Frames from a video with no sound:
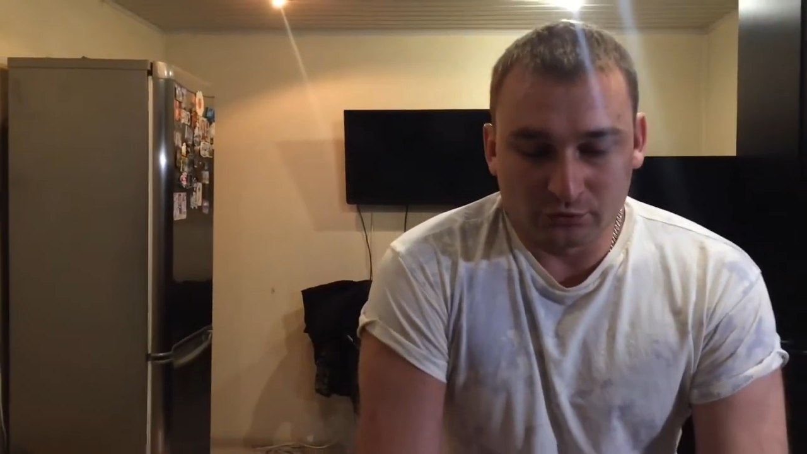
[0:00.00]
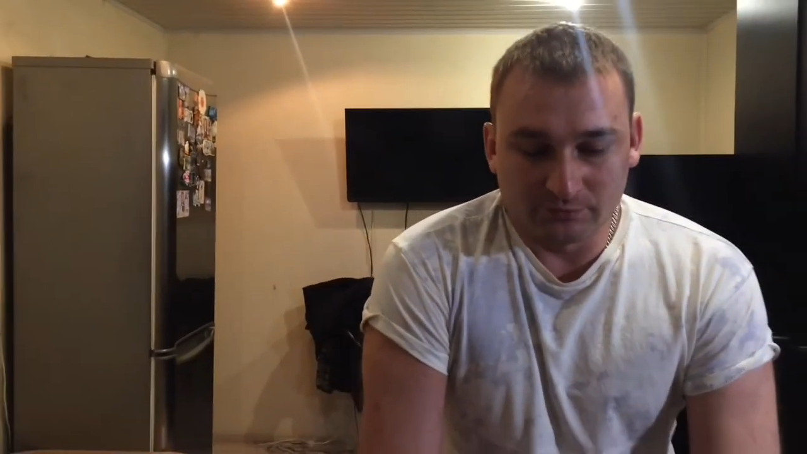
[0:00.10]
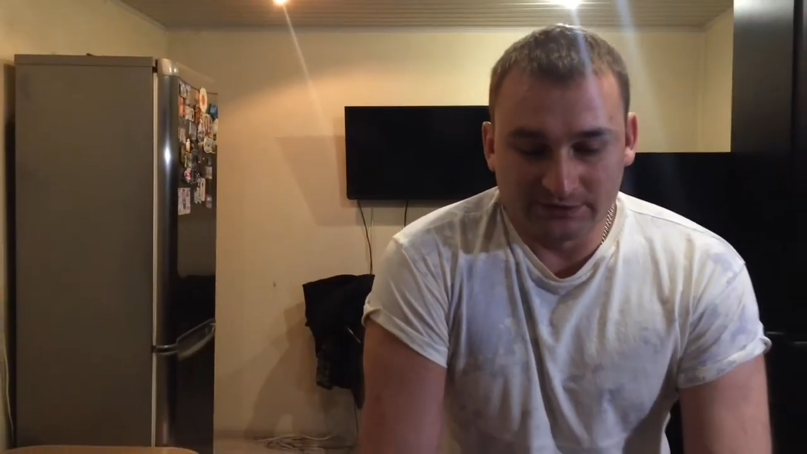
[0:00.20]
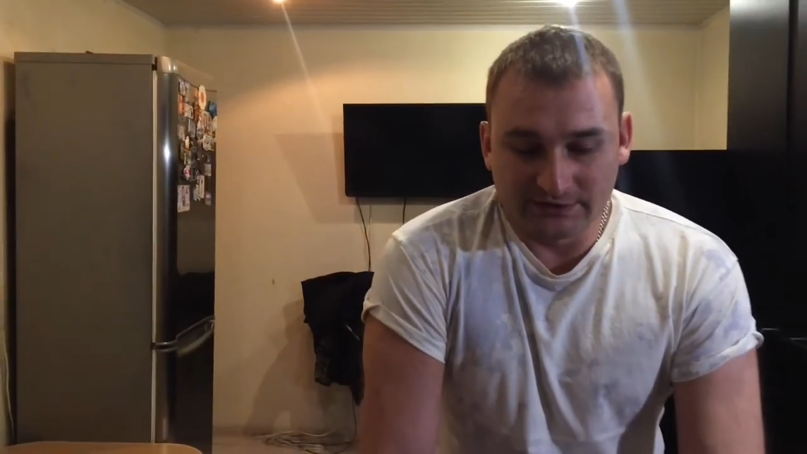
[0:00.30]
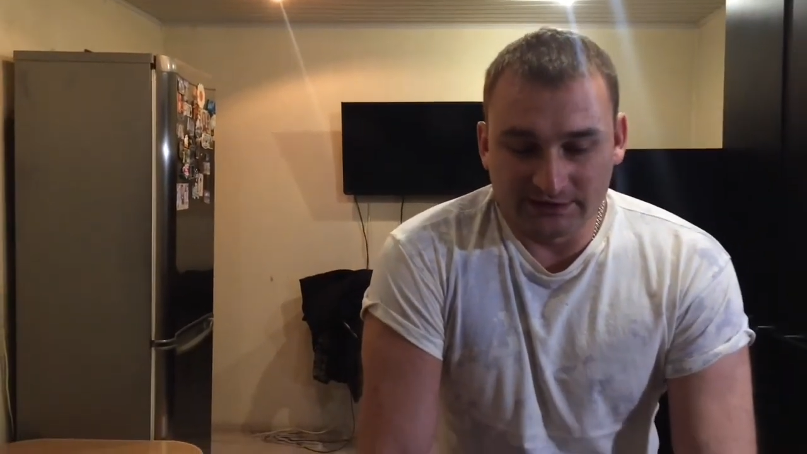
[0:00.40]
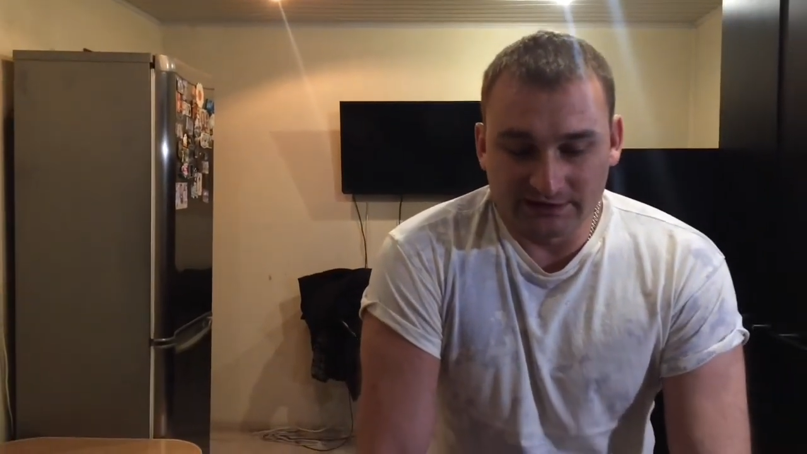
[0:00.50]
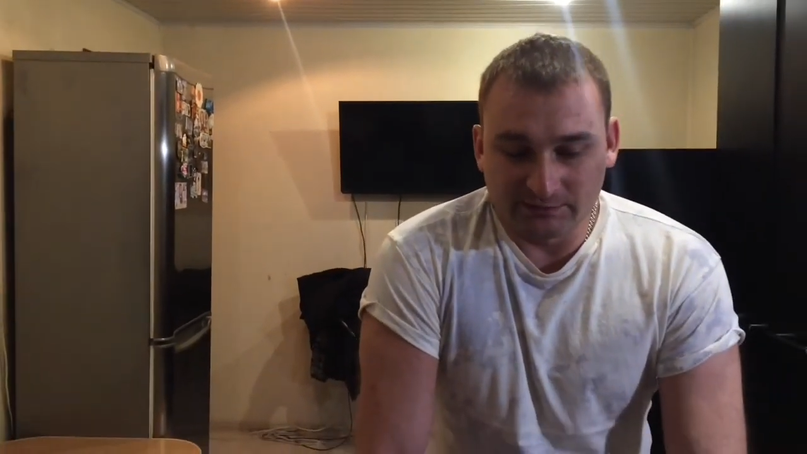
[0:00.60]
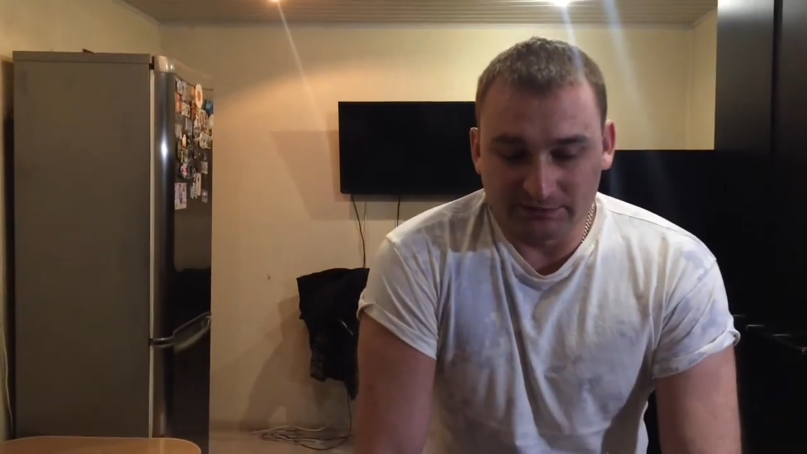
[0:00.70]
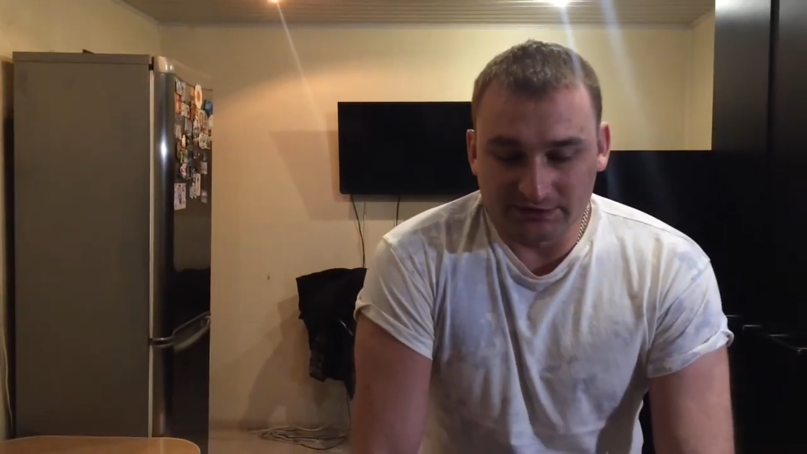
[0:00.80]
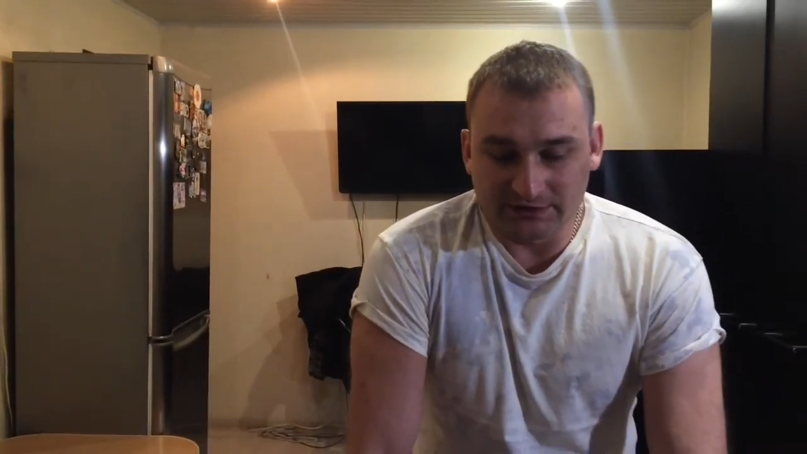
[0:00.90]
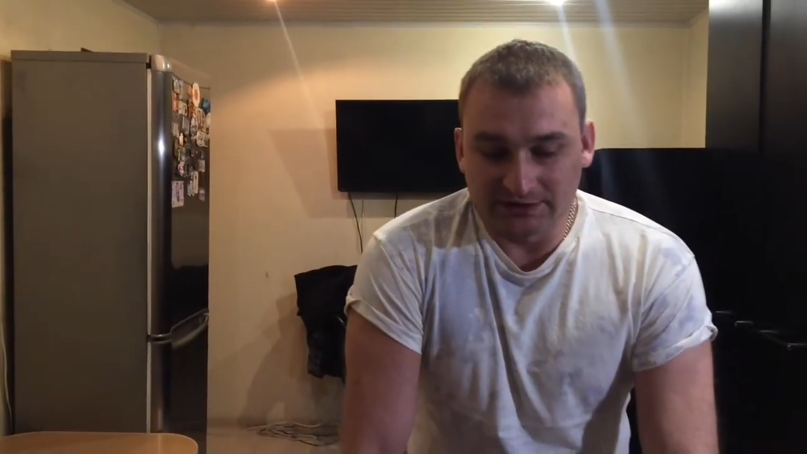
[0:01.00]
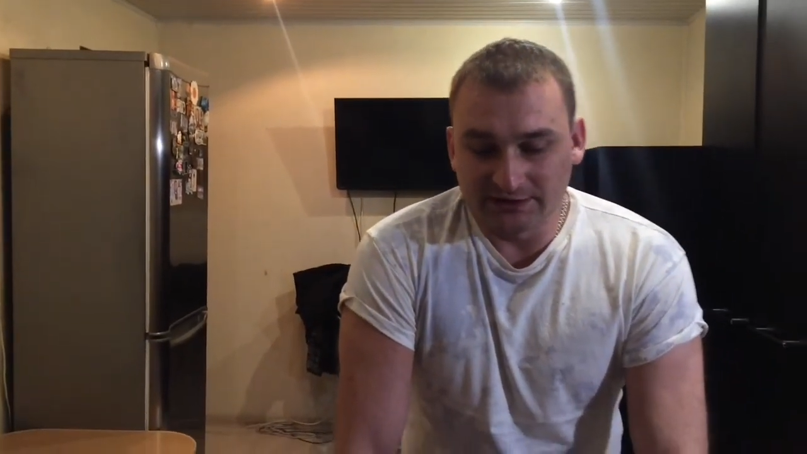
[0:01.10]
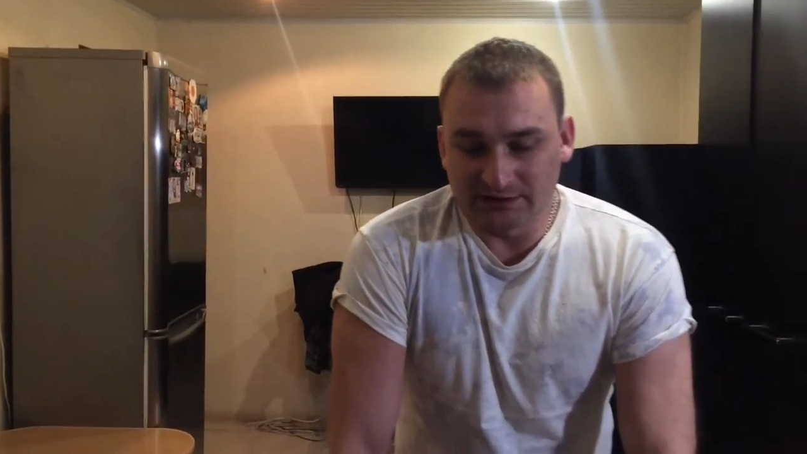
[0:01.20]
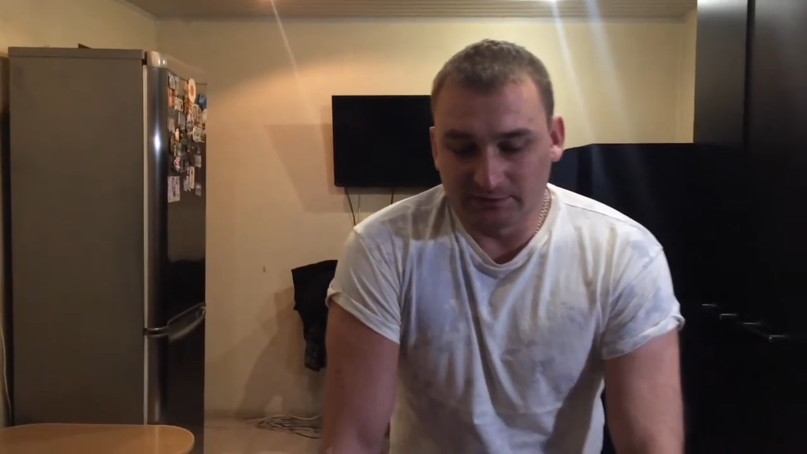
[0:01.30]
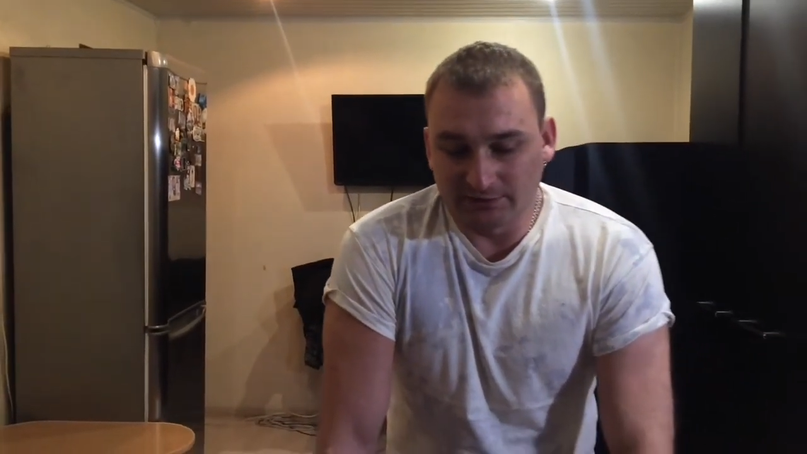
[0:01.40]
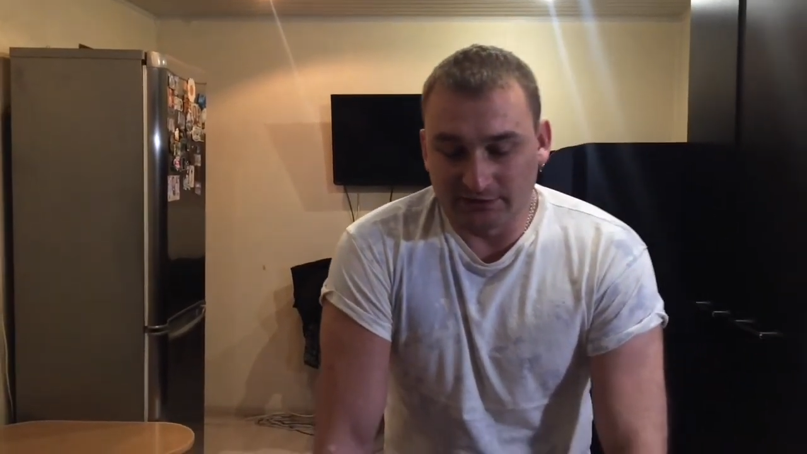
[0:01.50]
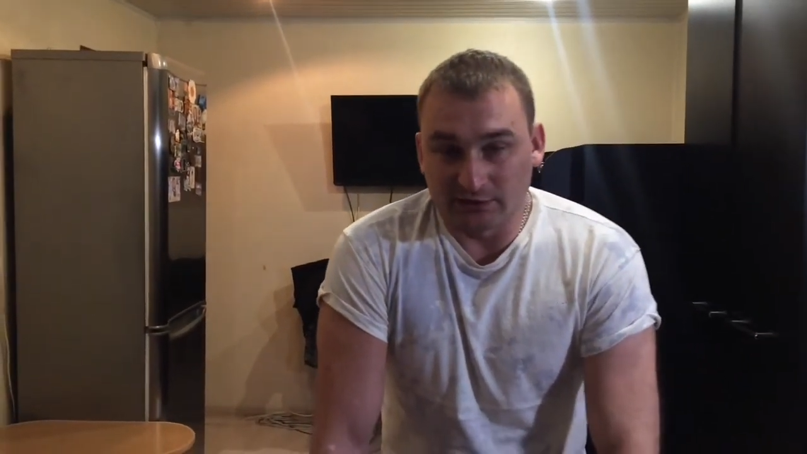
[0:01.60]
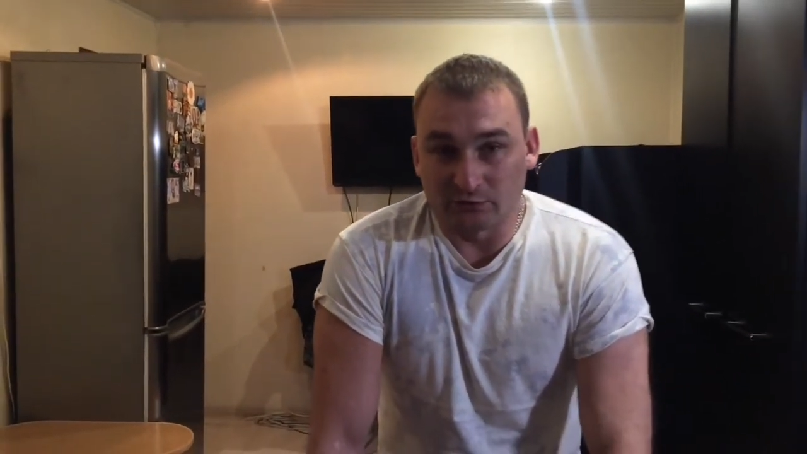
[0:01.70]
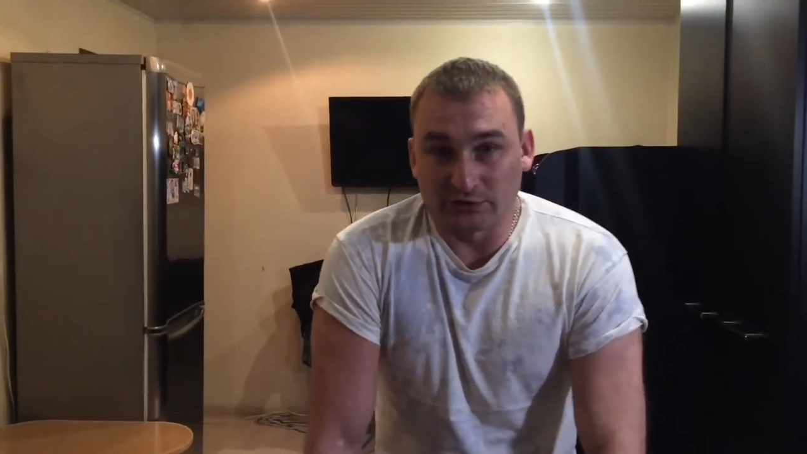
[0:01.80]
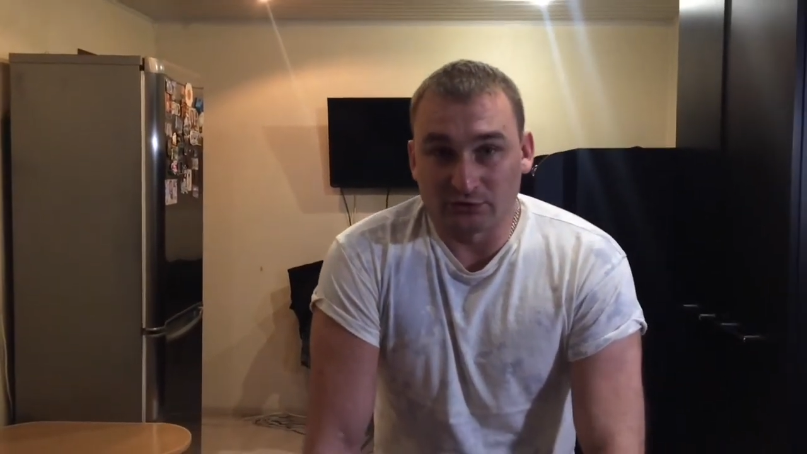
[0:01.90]
что быстрее закипятит
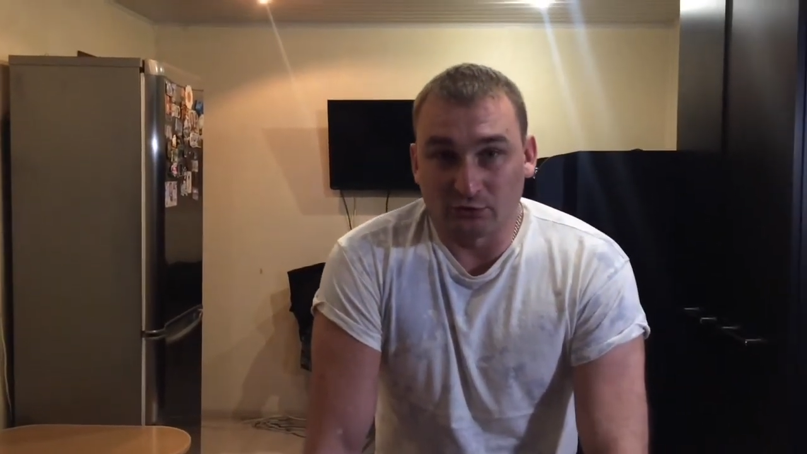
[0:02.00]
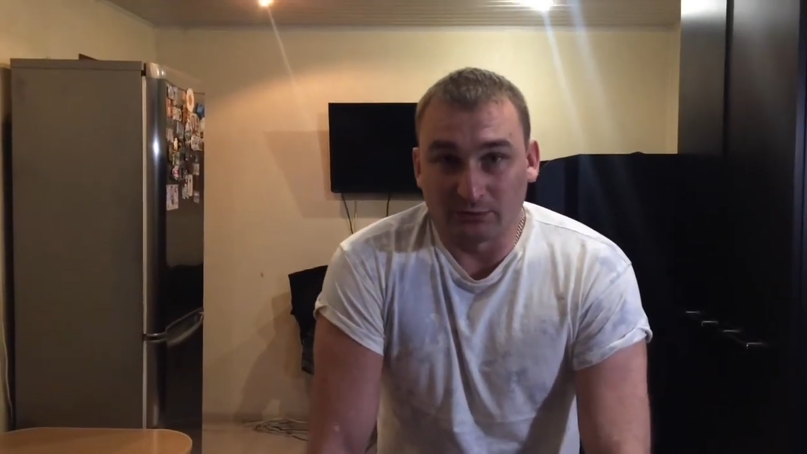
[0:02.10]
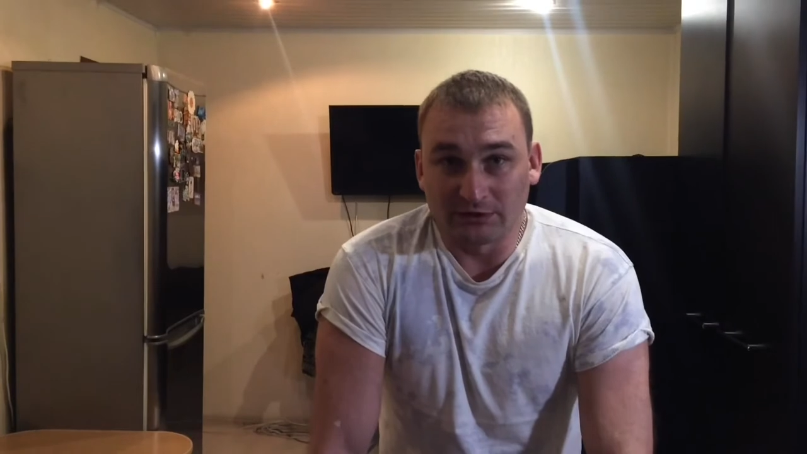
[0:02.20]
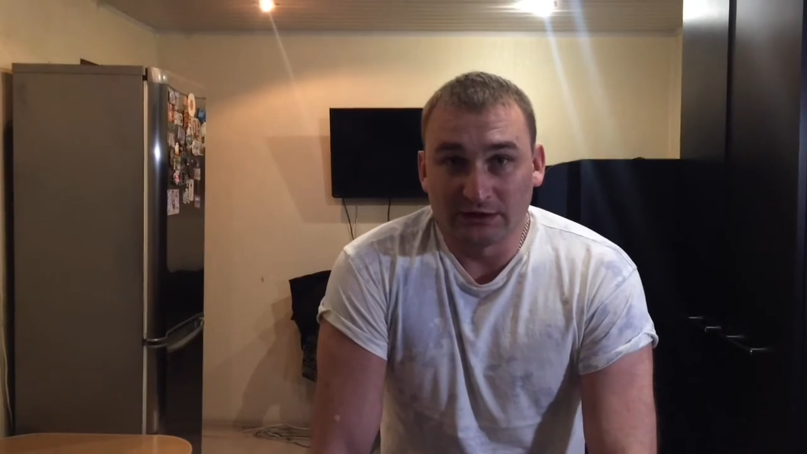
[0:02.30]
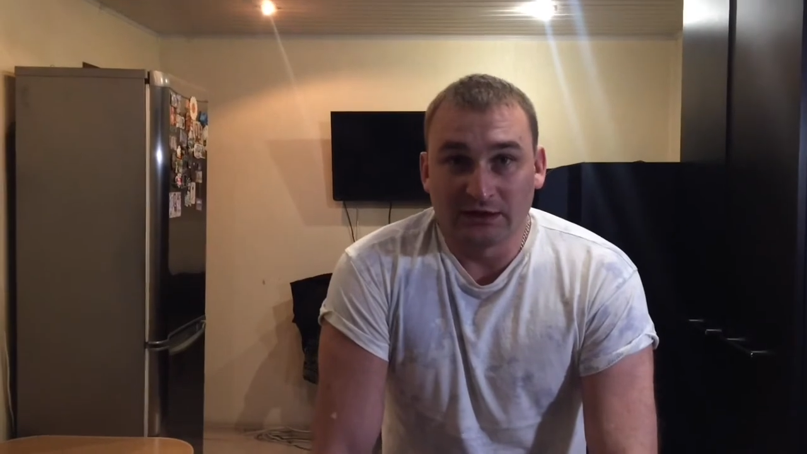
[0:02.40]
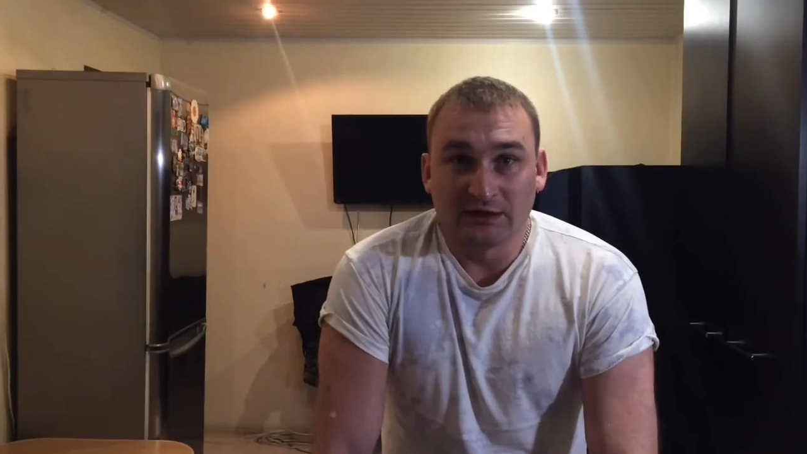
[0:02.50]
электроплита у нас дома,